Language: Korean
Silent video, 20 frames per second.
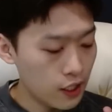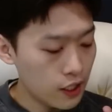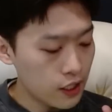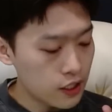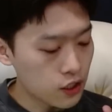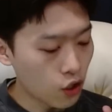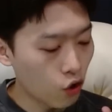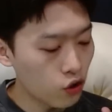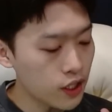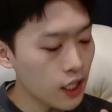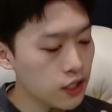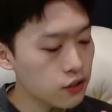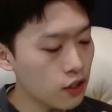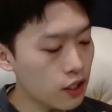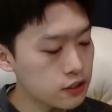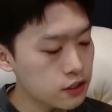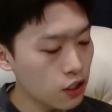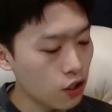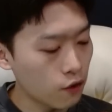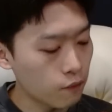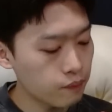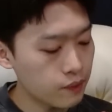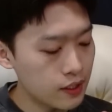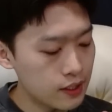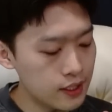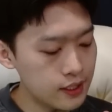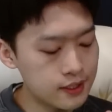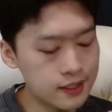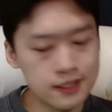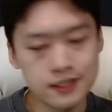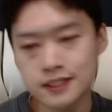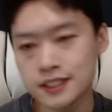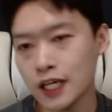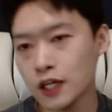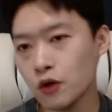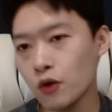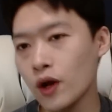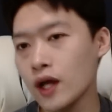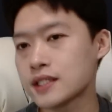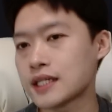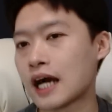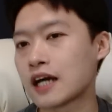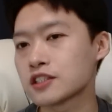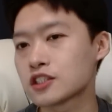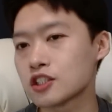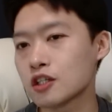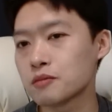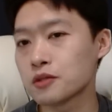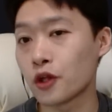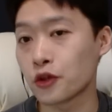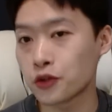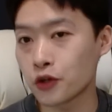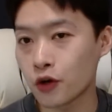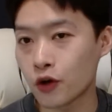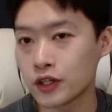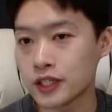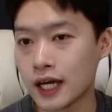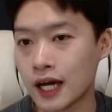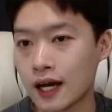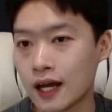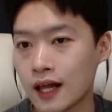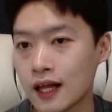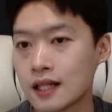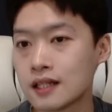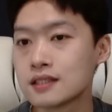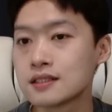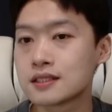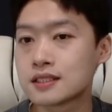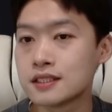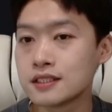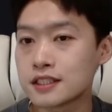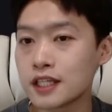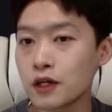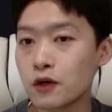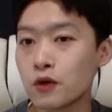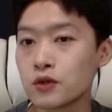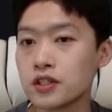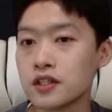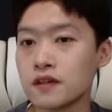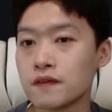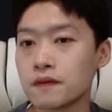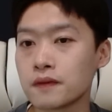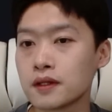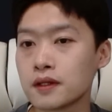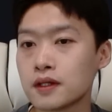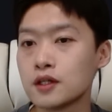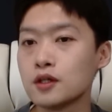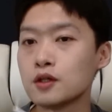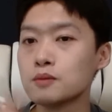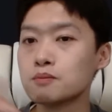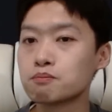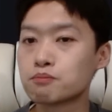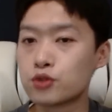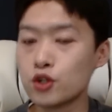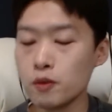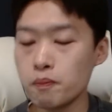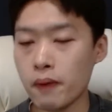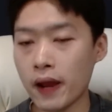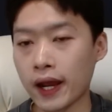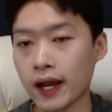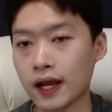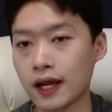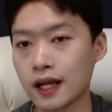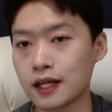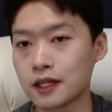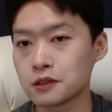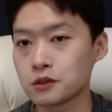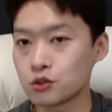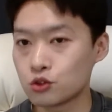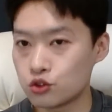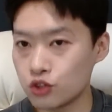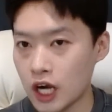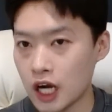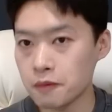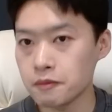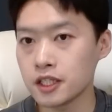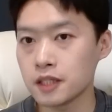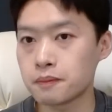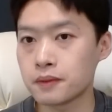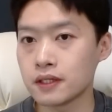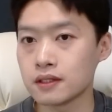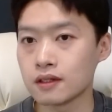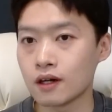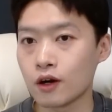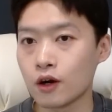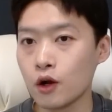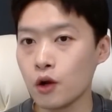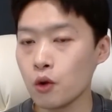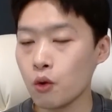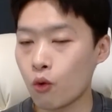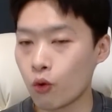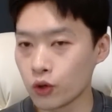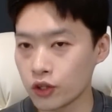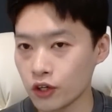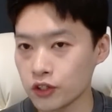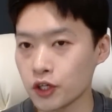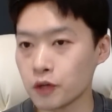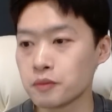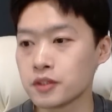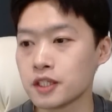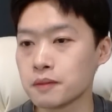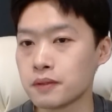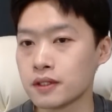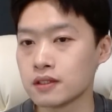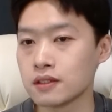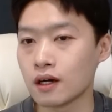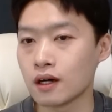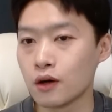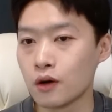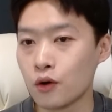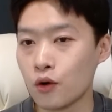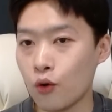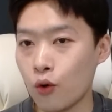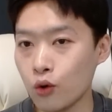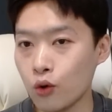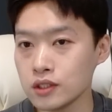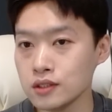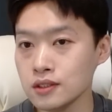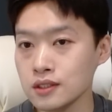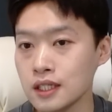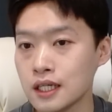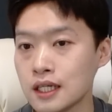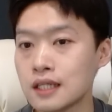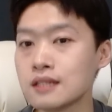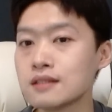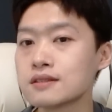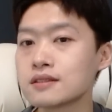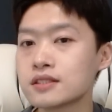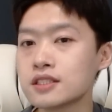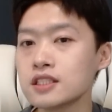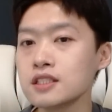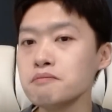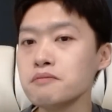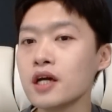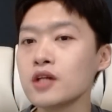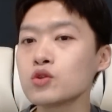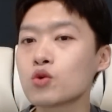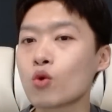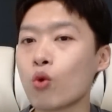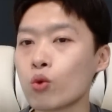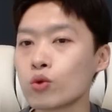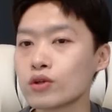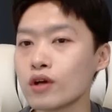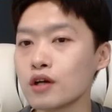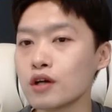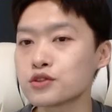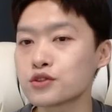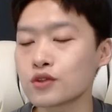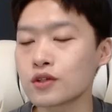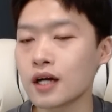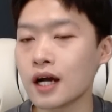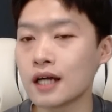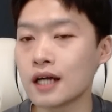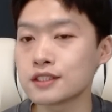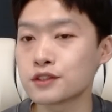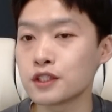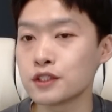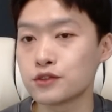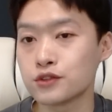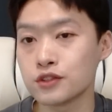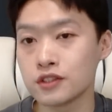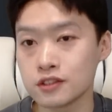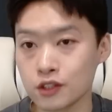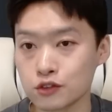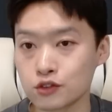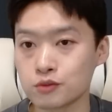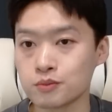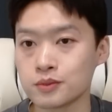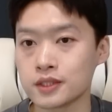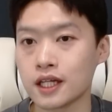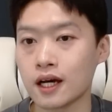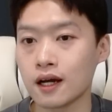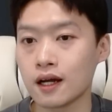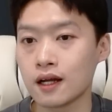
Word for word: 여기에 더해서 이 진첸코의 장점은 어떤 거냐? 진첸코는 풀백, 중앙 미드필더, 공격형 미드필더, 혹은 측면 공격수까지 뛸 수 있는 선수입니다.